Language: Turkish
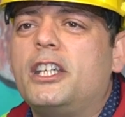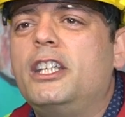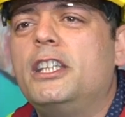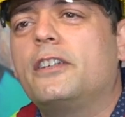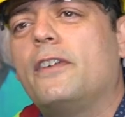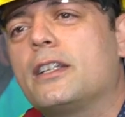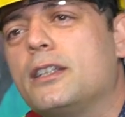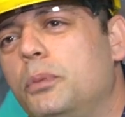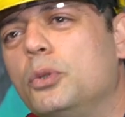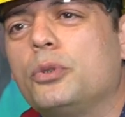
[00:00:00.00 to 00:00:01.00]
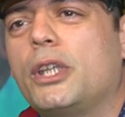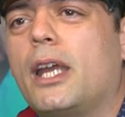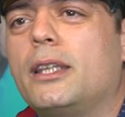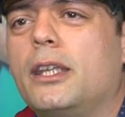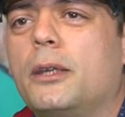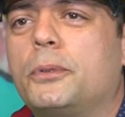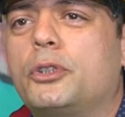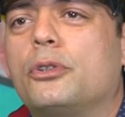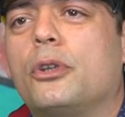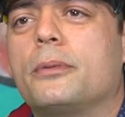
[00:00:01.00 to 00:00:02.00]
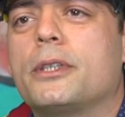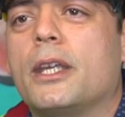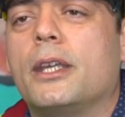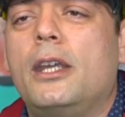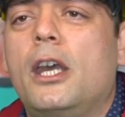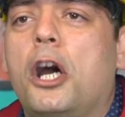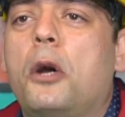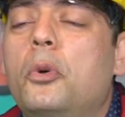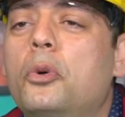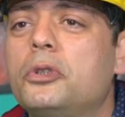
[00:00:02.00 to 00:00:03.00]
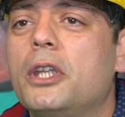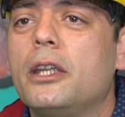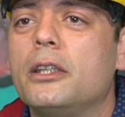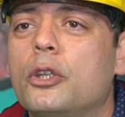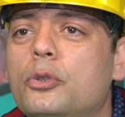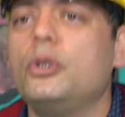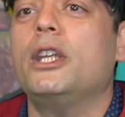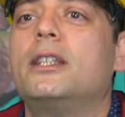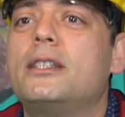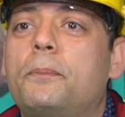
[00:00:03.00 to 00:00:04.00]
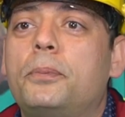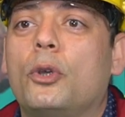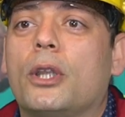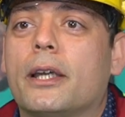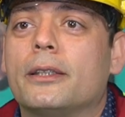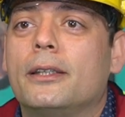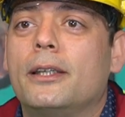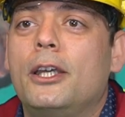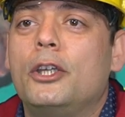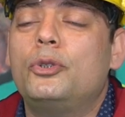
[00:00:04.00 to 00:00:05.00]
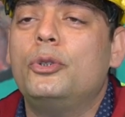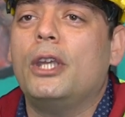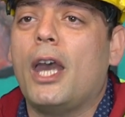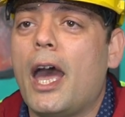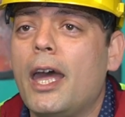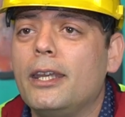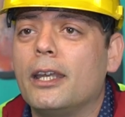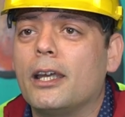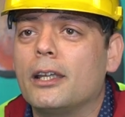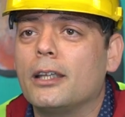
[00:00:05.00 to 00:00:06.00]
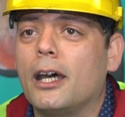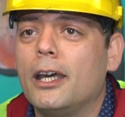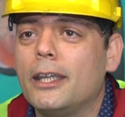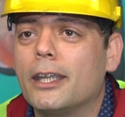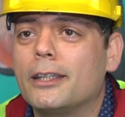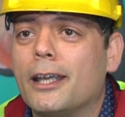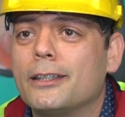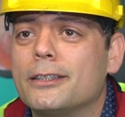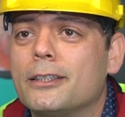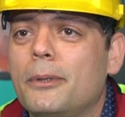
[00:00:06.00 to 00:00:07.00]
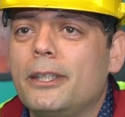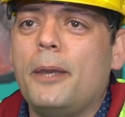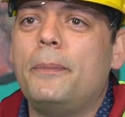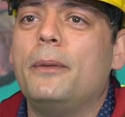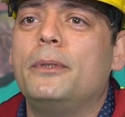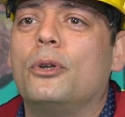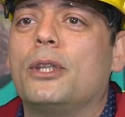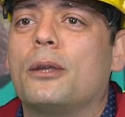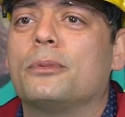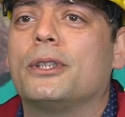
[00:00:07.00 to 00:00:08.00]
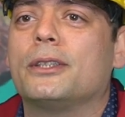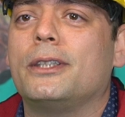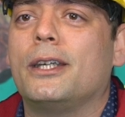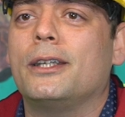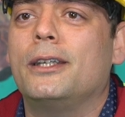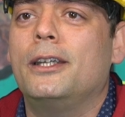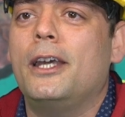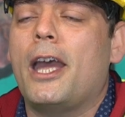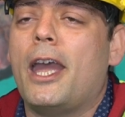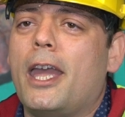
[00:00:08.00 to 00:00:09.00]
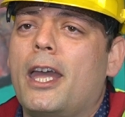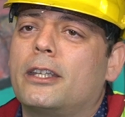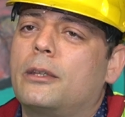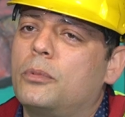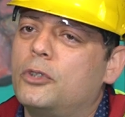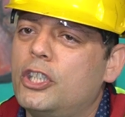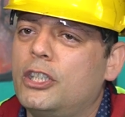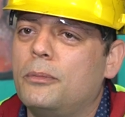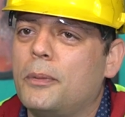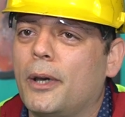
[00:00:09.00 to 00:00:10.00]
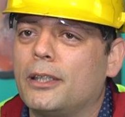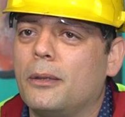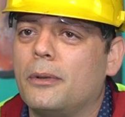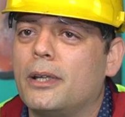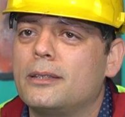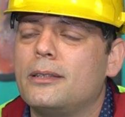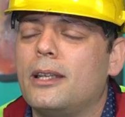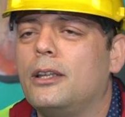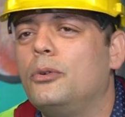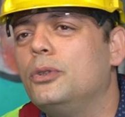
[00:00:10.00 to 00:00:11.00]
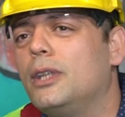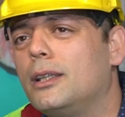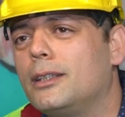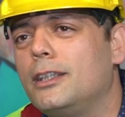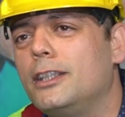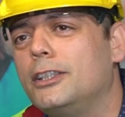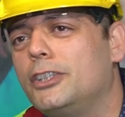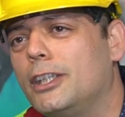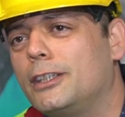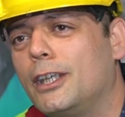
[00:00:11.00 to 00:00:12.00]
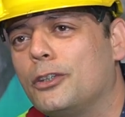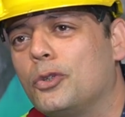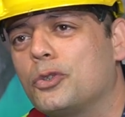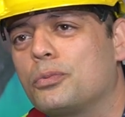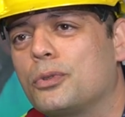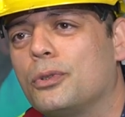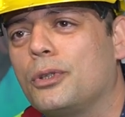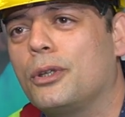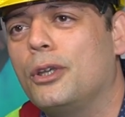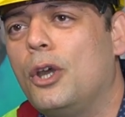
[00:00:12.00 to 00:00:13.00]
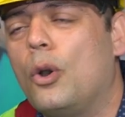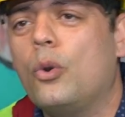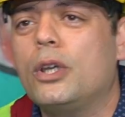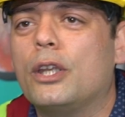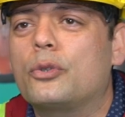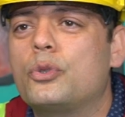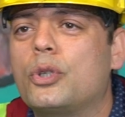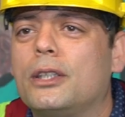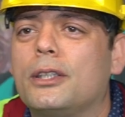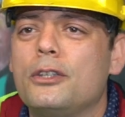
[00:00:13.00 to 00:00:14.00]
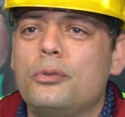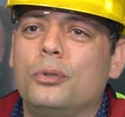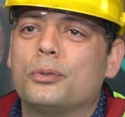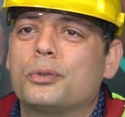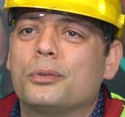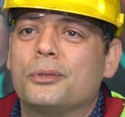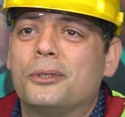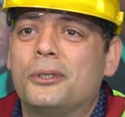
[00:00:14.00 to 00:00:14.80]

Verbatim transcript: Kırık varsa bulduğu yerden yapıştırıyor bize. Ama onlar sürekli zıplıyorlar. Çünkü her yanardağ hareketlendiği zaman deprem diyorlar bunun adına. Hı. Eğer ciddi bir patlama varsa zaten onlarda da yıkıcı etkiye dönüşmüş oluyor. O kadar küçük ada nasıl oluştu?